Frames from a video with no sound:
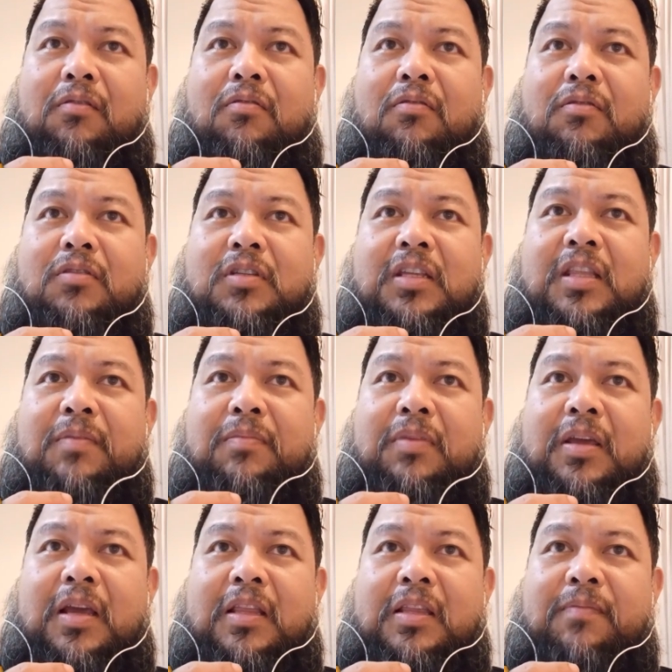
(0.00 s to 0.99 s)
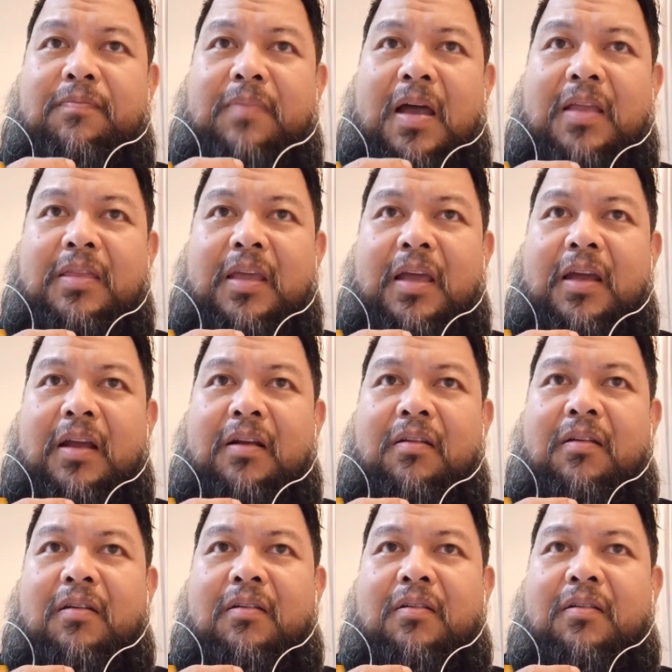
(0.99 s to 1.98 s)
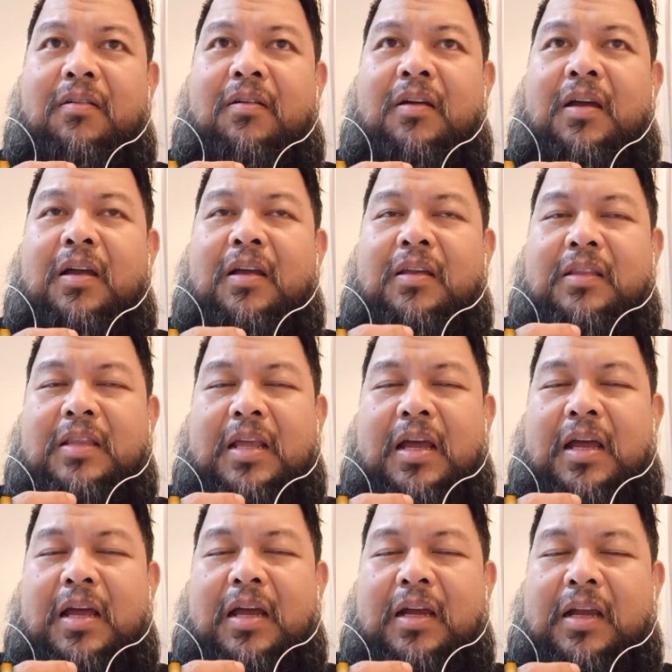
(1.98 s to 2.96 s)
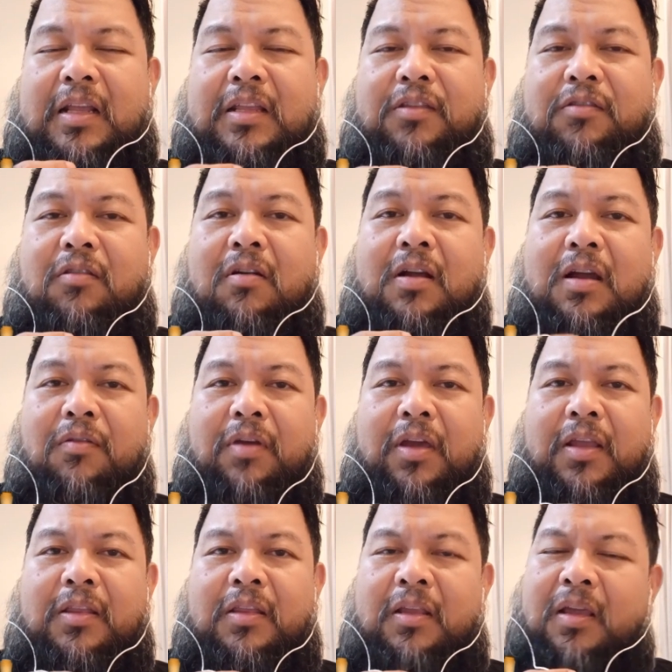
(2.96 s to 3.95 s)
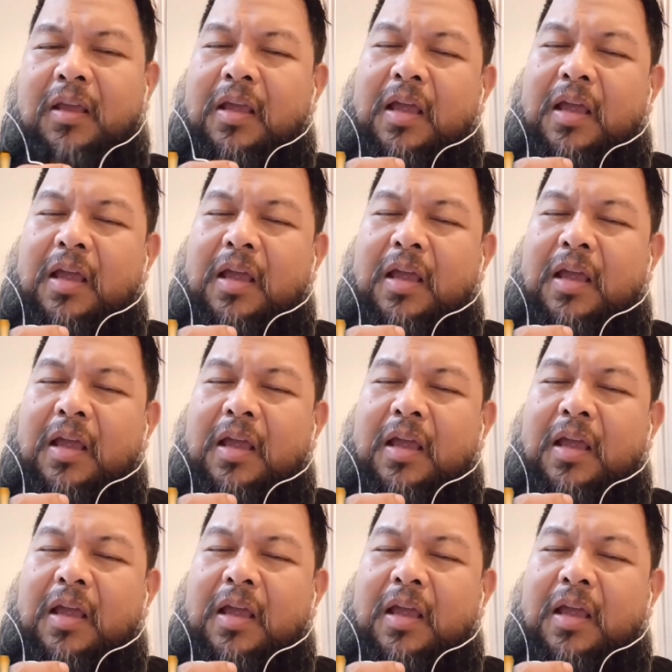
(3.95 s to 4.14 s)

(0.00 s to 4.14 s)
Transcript: kung sinabihan ni Father o na ganito ang gawin